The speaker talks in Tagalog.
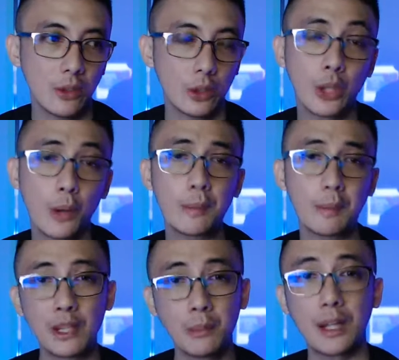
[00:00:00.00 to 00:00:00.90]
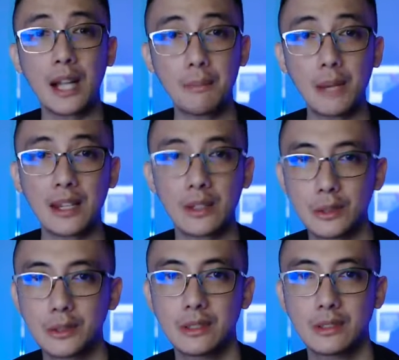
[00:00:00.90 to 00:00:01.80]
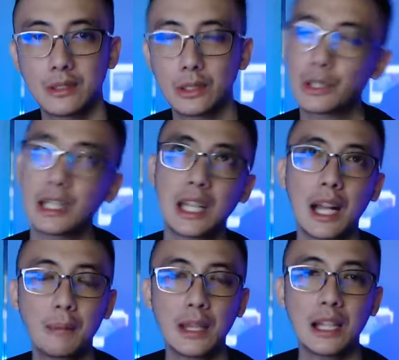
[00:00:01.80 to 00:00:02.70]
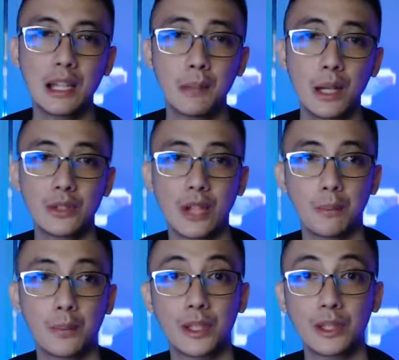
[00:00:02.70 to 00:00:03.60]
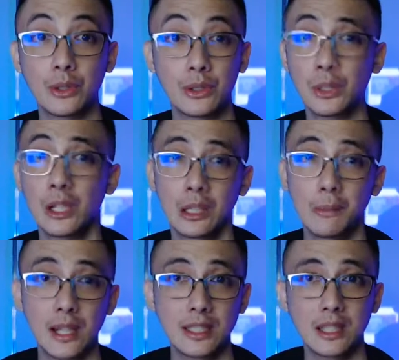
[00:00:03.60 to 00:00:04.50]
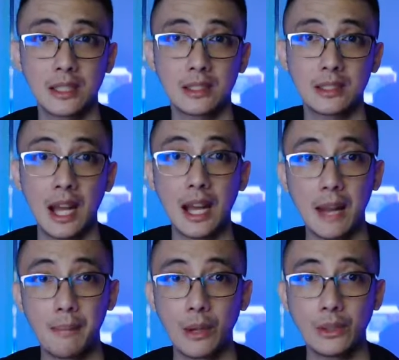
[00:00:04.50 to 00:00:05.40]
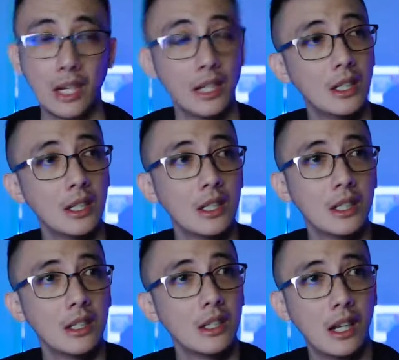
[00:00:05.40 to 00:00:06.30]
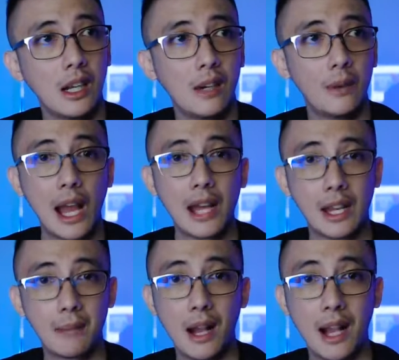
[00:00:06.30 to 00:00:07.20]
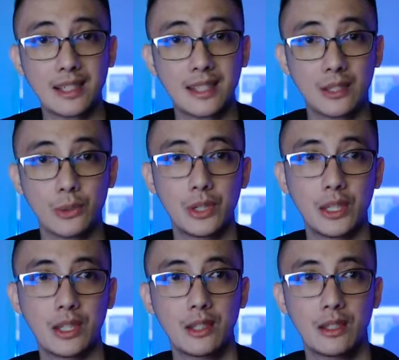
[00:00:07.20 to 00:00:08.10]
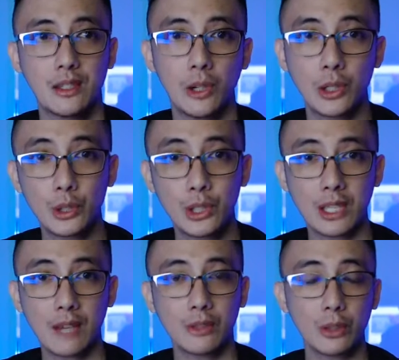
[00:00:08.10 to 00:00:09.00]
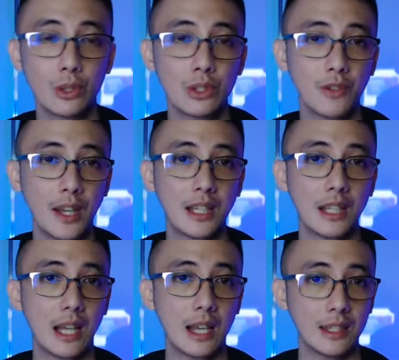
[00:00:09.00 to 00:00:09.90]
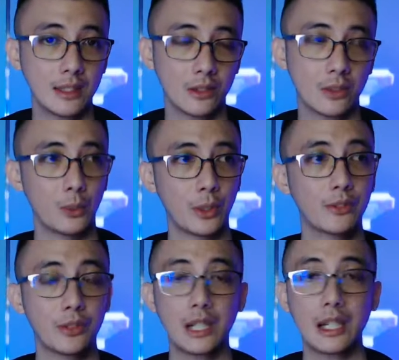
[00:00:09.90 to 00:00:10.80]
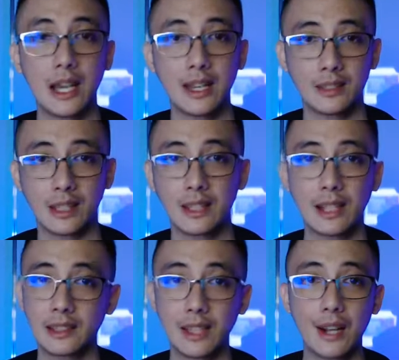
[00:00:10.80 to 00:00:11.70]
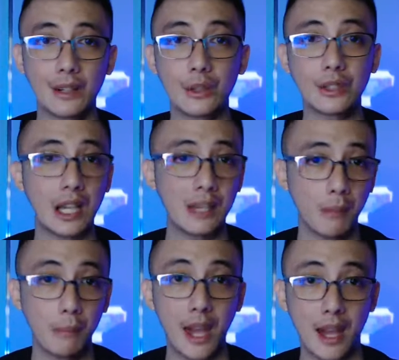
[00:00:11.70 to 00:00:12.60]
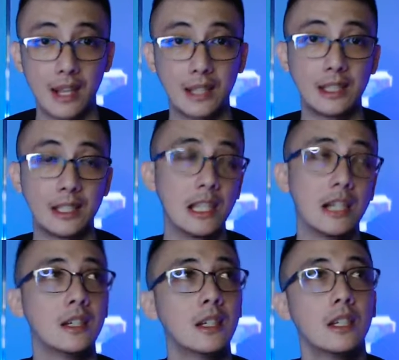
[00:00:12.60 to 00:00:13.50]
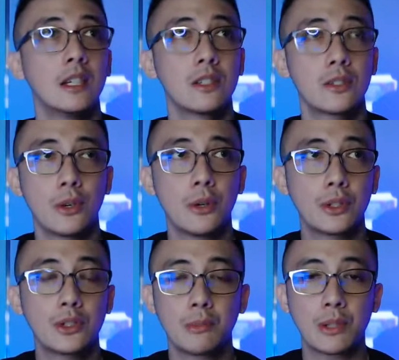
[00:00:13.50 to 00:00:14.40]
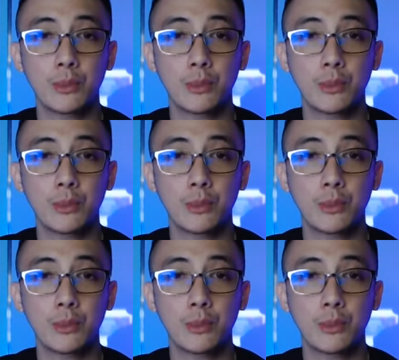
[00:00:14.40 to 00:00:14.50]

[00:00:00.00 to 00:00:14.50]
So, it's it's uh, having that toll on me. Mabigat. By October 2020, ongoing pa rin yung pag-apply ko. Usually, nag-apply lang naman ako sa Upwork. Yung, yun lang naman kasi ang nahanapan ko na